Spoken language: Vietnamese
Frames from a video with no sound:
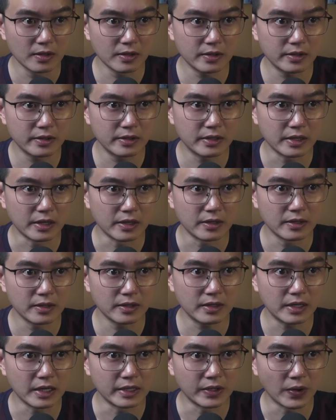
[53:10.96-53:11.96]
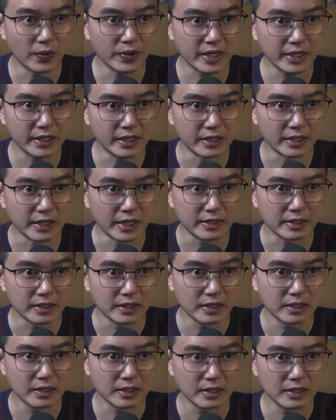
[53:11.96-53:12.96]
Chị chị nói cái gì vậy?
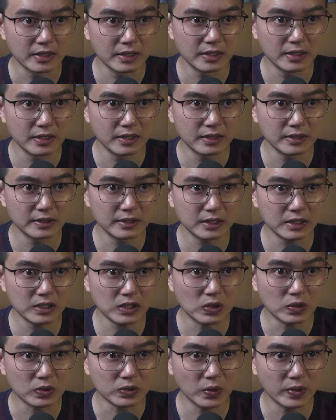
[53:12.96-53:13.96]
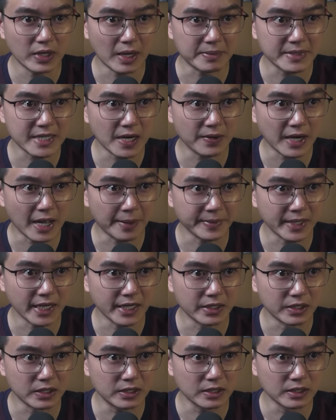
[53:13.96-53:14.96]
Con tôi làm sao làm vậy
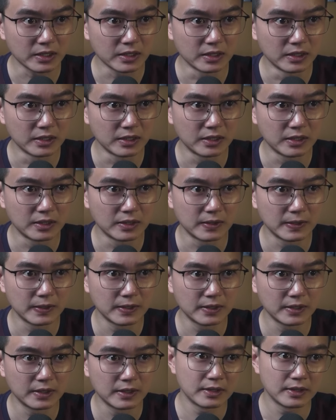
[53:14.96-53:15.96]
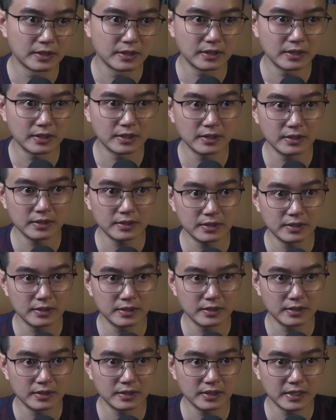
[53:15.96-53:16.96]
được?" "À,
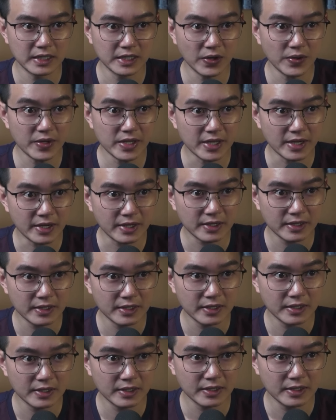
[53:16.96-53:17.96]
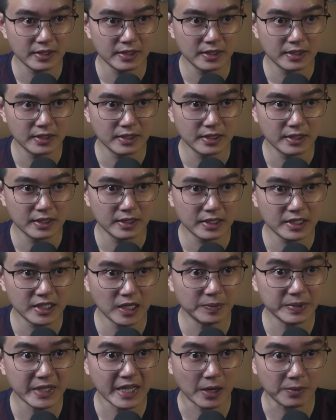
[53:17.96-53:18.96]
chị nói gì à?
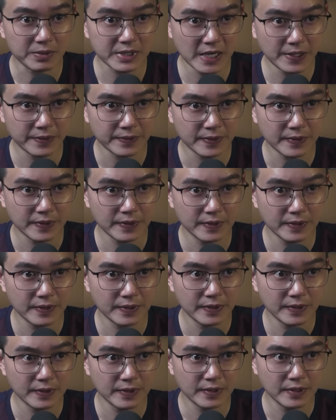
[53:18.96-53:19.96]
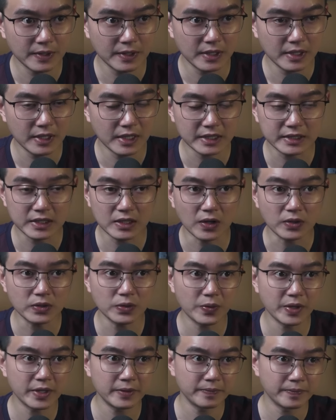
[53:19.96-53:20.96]
Không đi học sao? À, xin lỗi tôi
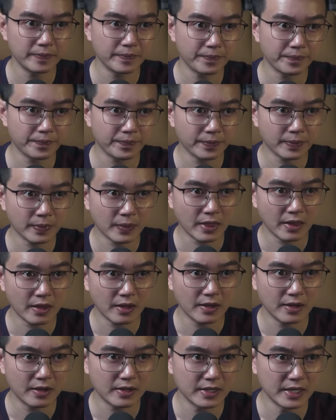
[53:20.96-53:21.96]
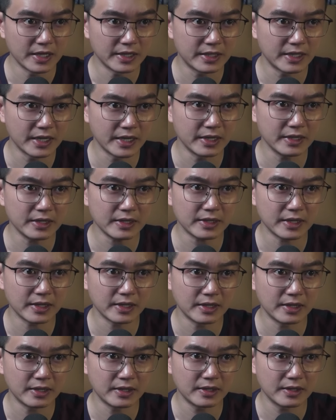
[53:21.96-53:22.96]
quên. Nhìn chị
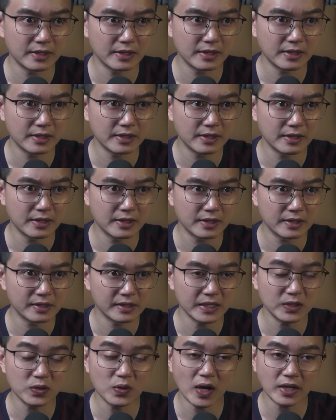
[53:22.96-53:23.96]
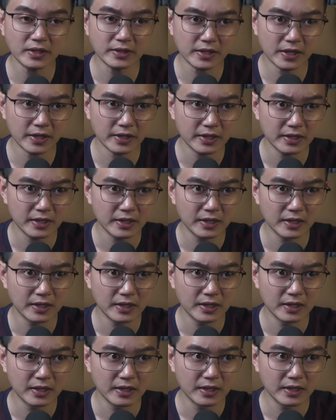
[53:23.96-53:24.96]
thì... Để tôi đoán thử coi,
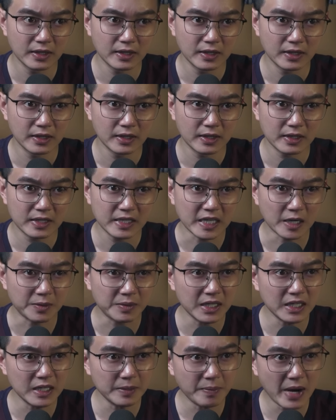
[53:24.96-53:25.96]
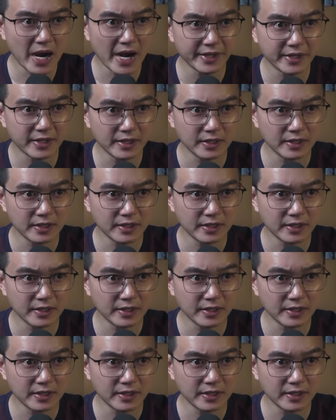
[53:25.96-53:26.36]
chị học hết lớp ba chưa?"